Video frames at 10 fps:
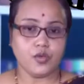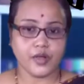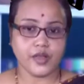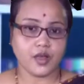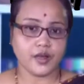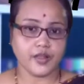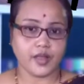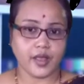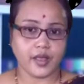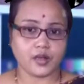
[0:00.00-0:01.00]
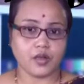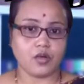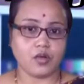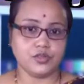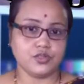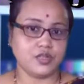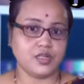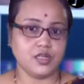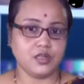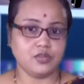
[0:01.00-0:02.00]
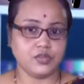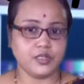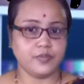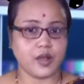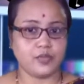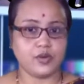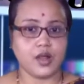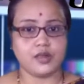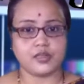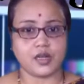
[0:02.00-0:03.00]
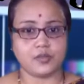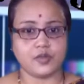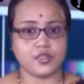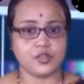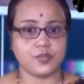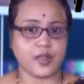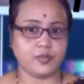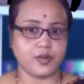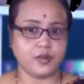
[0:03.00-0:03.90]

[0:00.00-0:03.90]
আইসা পাঁচই আগস্ট অযোধ্যা রাম মন্দির তৈরির কামাই শুরু